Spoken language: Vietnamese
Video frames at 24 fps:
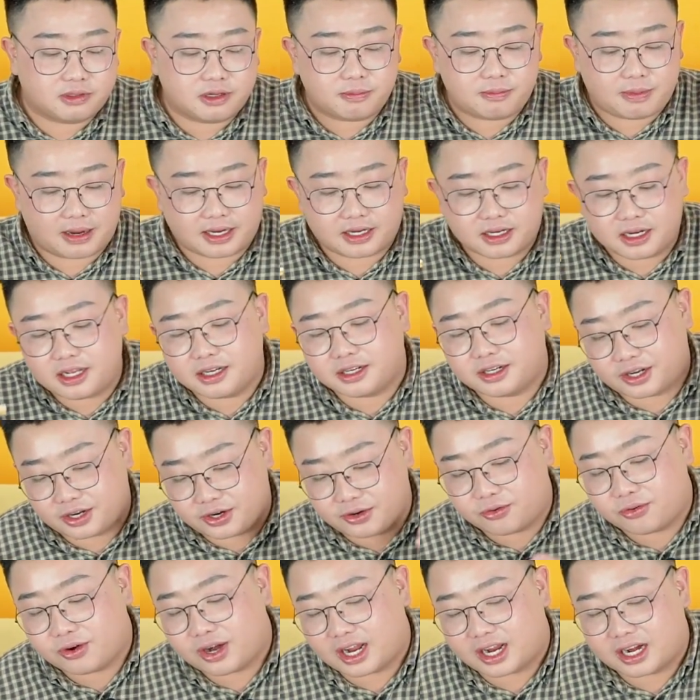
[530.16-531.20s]
các bạn nên
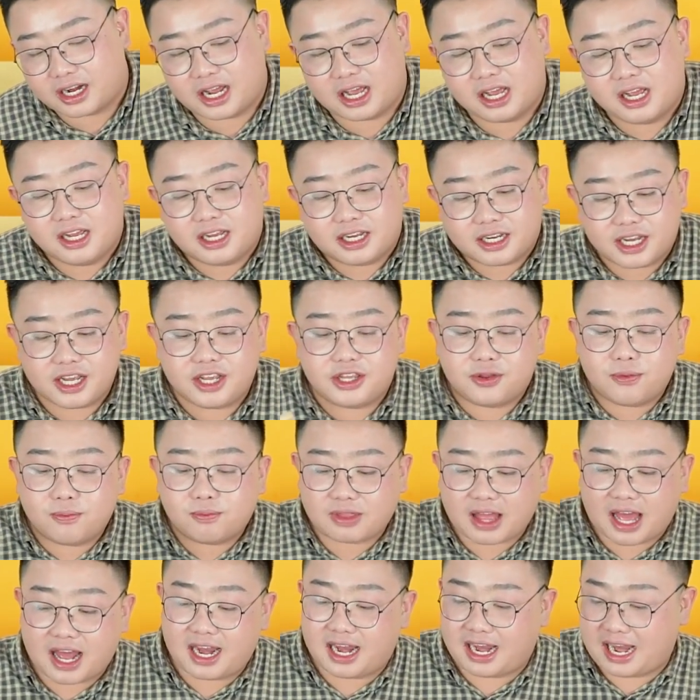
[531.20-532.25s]
hiểu rằng là khi chúng
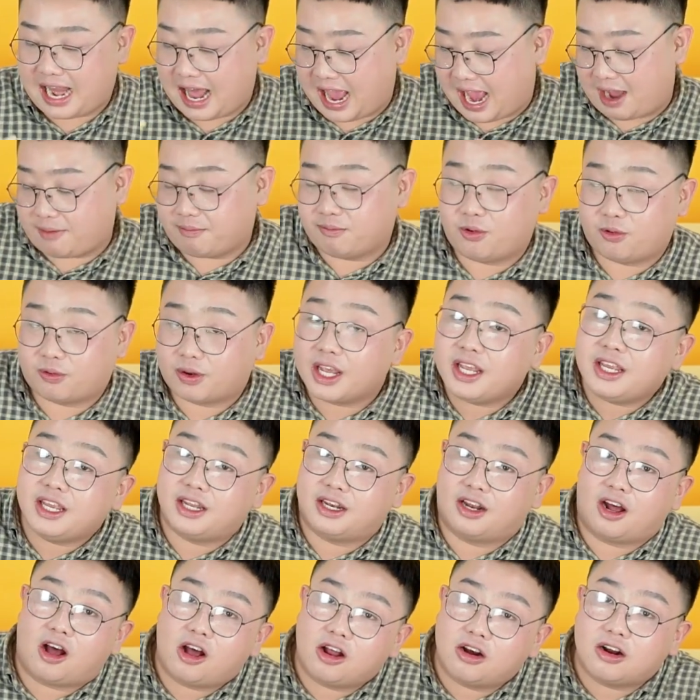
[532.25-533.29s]
ta làm một cái gì
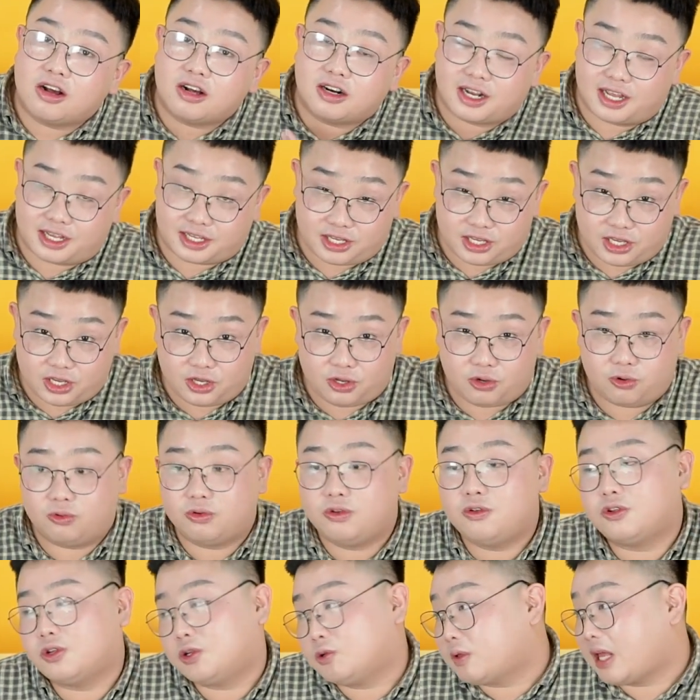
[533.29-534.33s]
đó rất là nhiều,
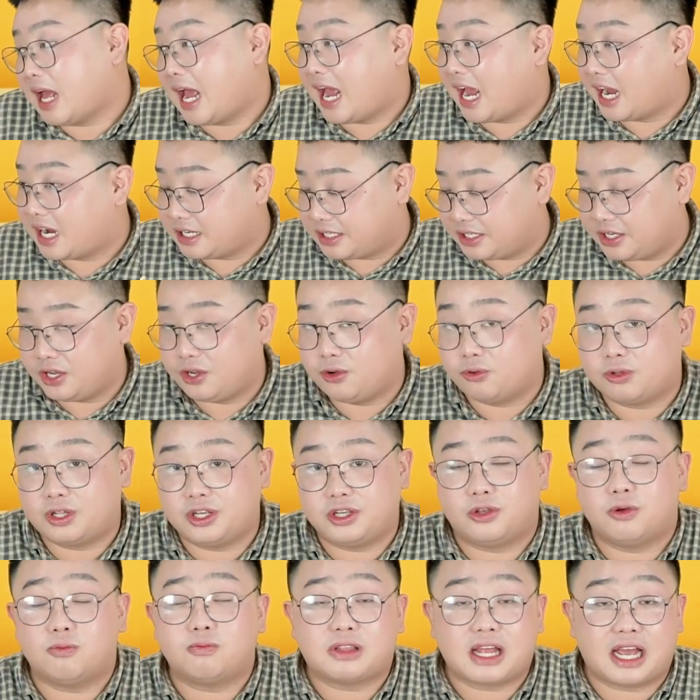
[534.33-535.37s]
ví dụ chúng ta ăn nhiều, thì
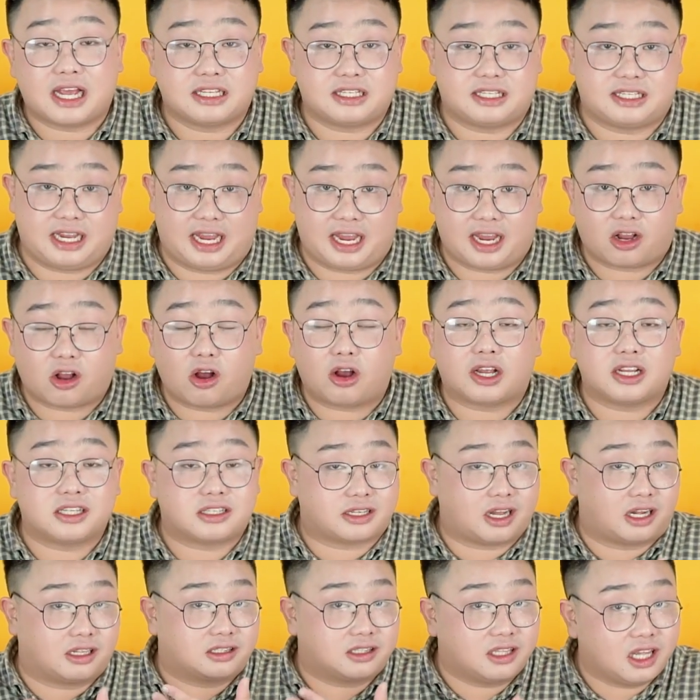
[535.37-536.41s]
chúng ta sẽ có cái
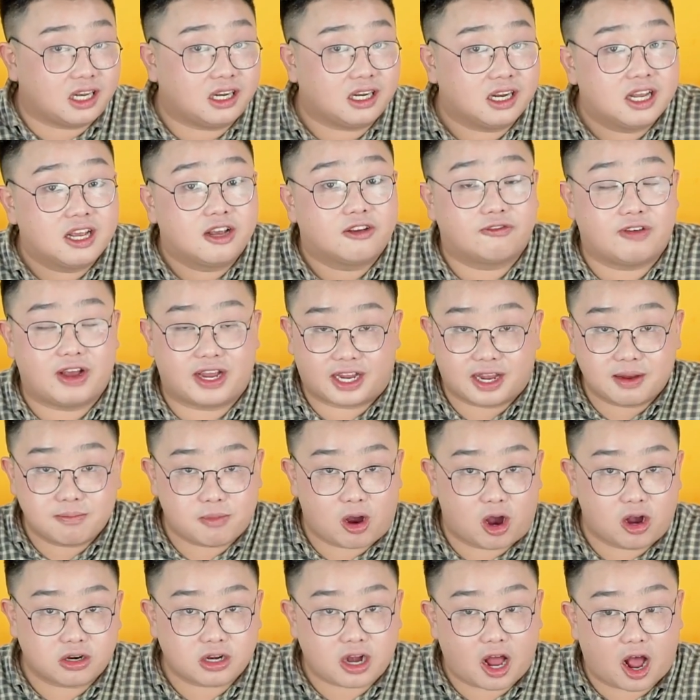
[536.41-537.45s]
sở thích về cái
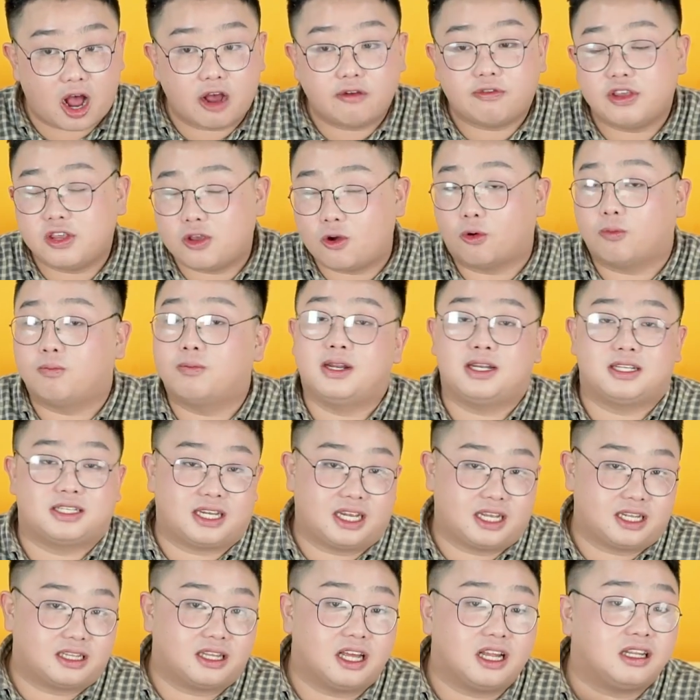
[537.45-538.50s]
món đó. Ví dụ mình
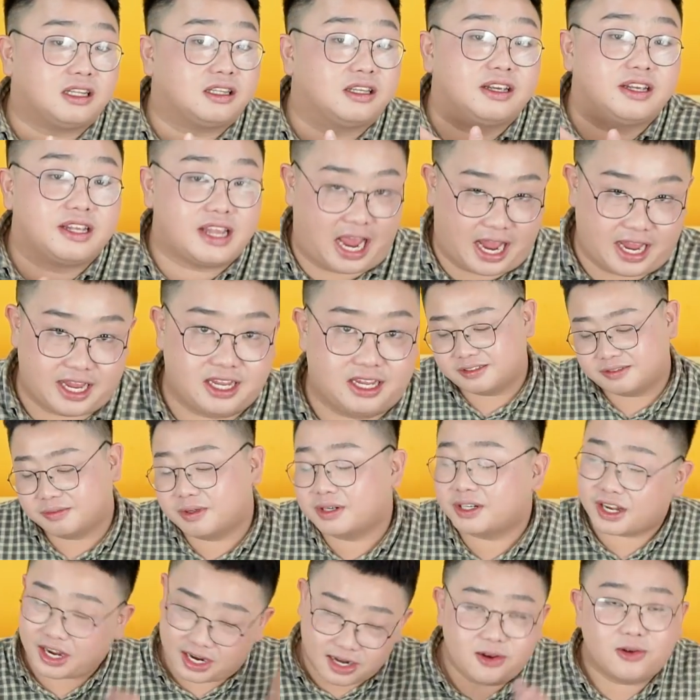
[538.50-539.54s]
sẽ thích như vậy.
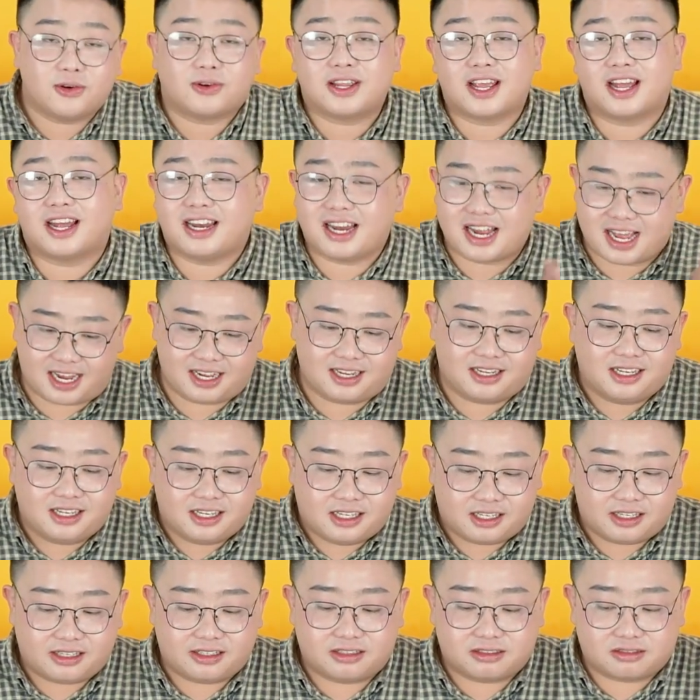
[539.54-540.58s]
Mình nghĩ luôn nha là
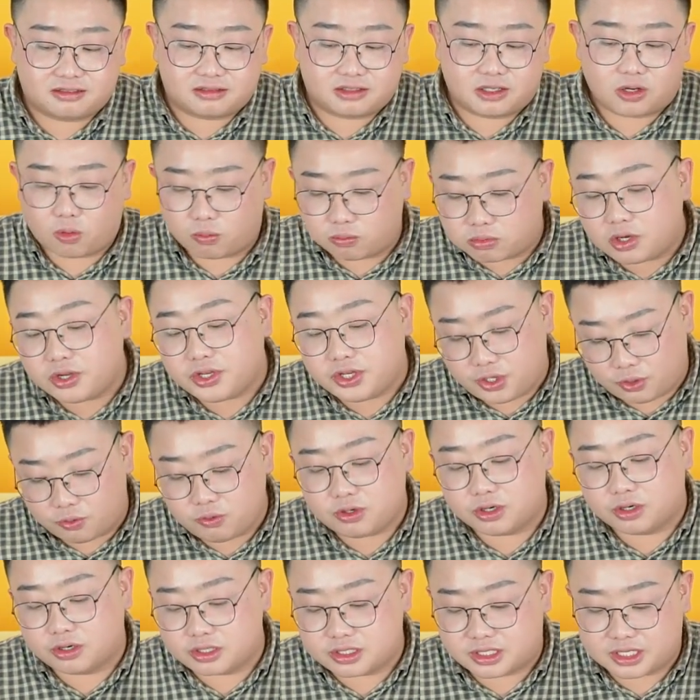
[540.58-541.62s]
à, cũng có nhiều
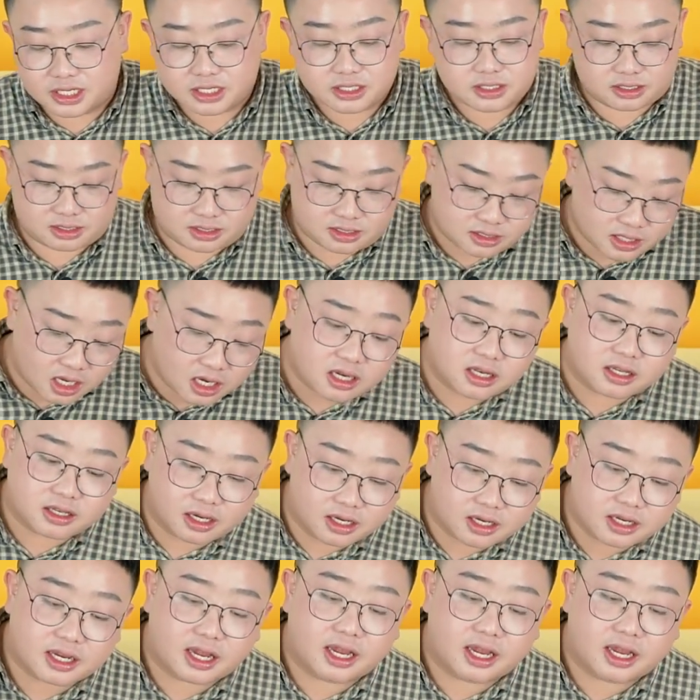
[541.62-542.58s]
người sẽ thích những